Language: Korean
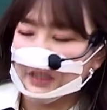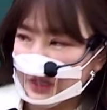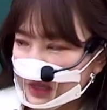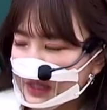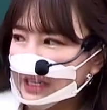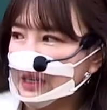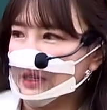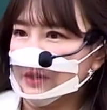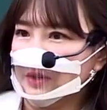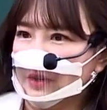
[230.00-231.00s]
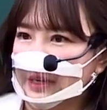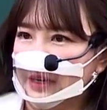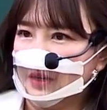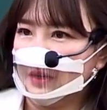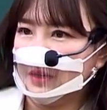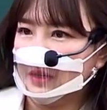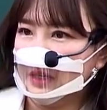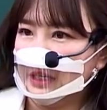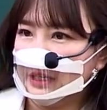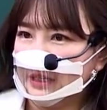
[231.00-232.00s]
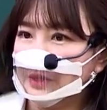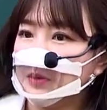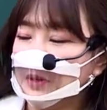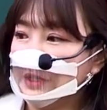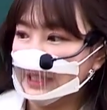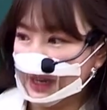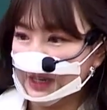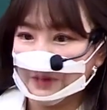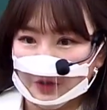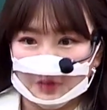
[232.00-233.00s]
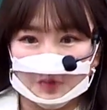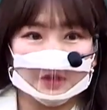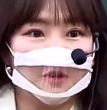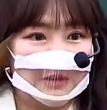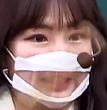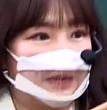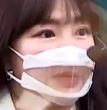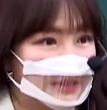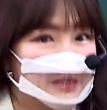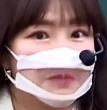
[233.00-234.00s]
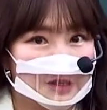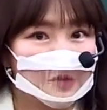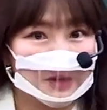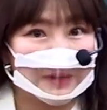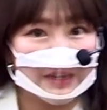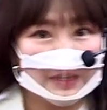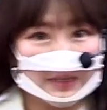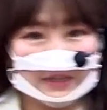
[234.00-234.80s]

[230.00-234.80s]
글자 읽은 거예요. 그리고 자기가 머릿속에 떠올린 답이랑 지금 비교해봐.